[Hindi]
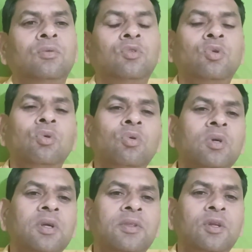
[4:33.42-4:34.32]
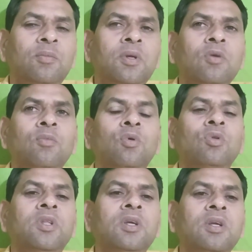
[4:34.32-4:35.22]
कुछ लोगों के ऐसे भी अनुभव
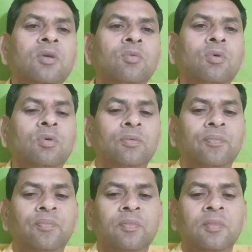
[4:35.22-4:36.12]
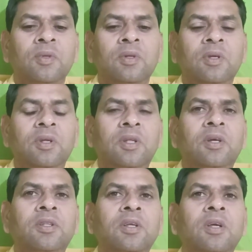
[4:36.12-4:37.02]
होते हैं कि वो ये
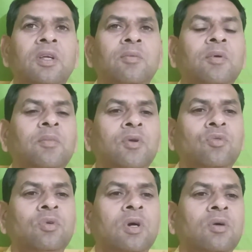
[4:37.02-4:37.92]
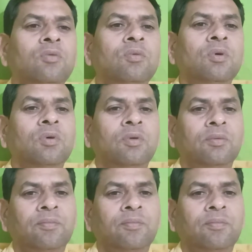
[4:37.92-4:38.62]
देखते हैं कि मैं मर चुका हूं और